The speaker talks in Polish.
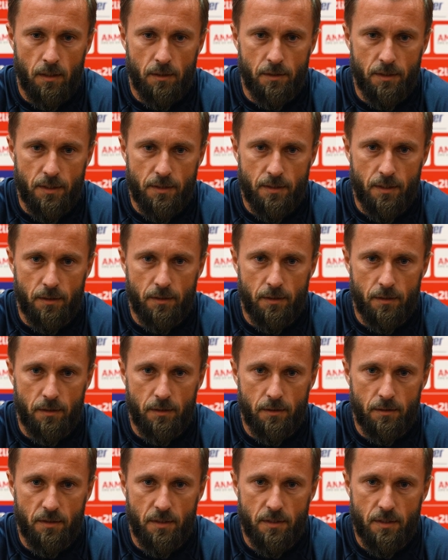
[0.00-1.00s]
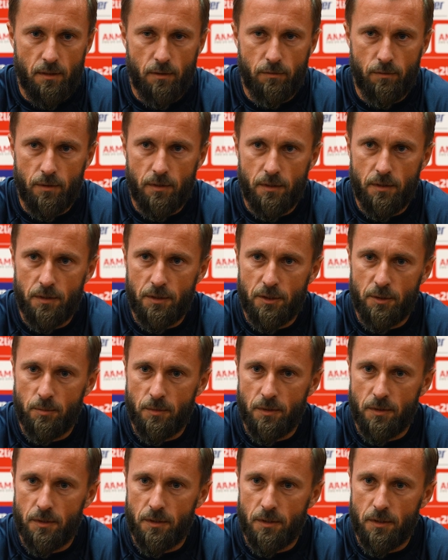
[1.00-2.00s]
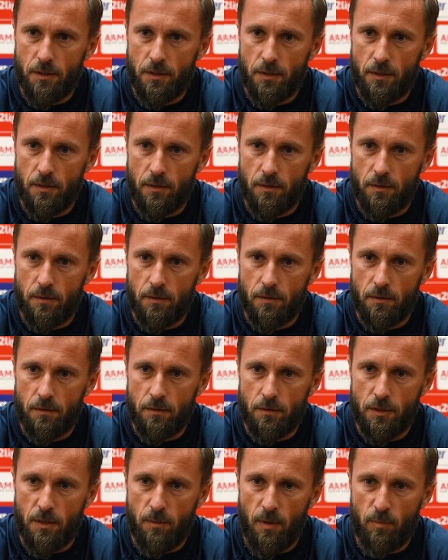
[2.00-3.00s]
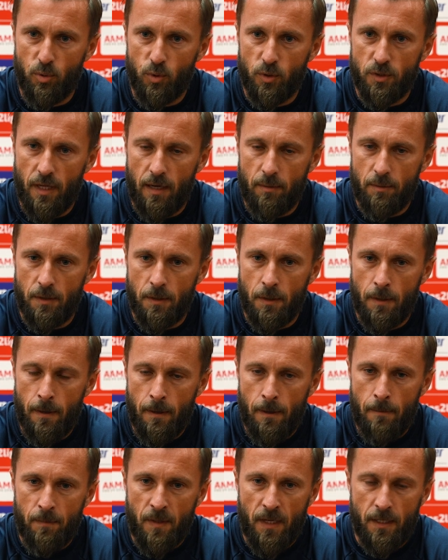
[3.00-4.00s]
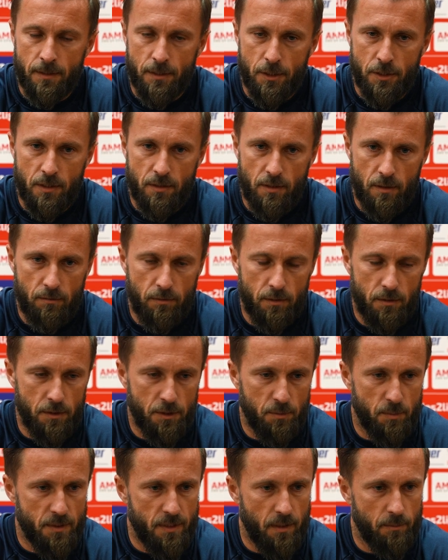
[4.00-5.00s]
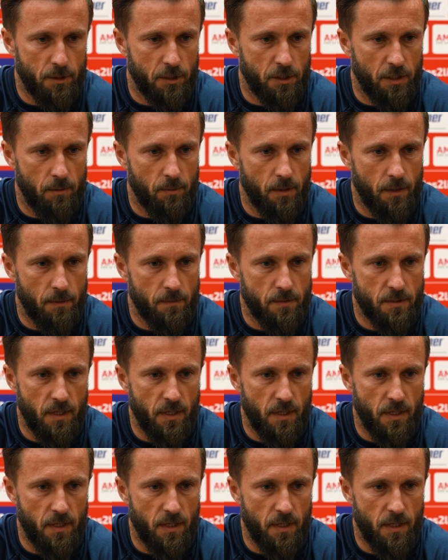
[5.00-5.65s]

Niestety nie zadowoliliśmy ich trzema punktami ale też nie zadowoliliśmy samych siebie.